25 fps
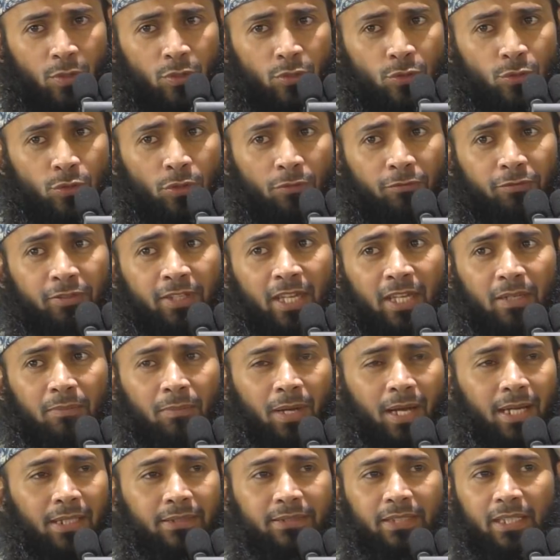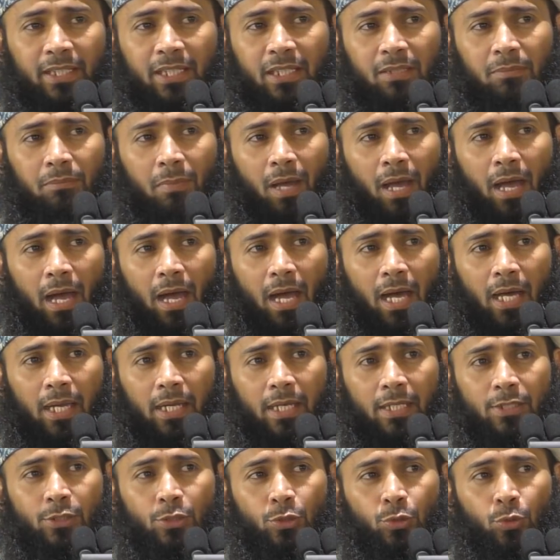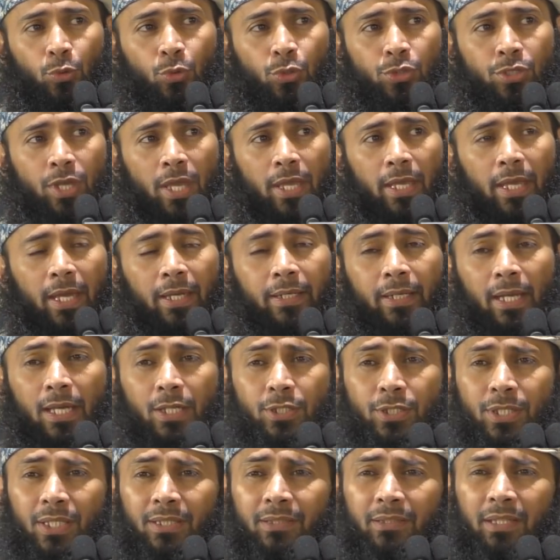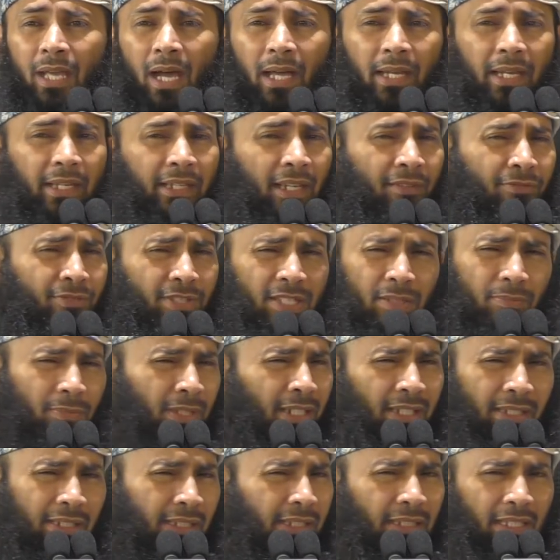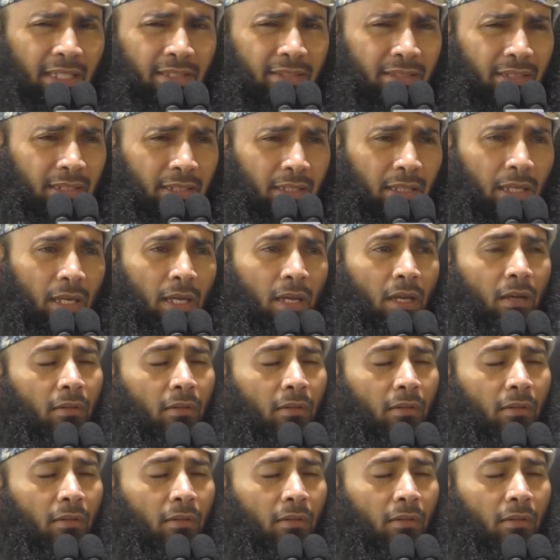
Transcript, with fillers: Sufyan mengatakan ma'alajtu syai'an ashadda ala nafsi min niyati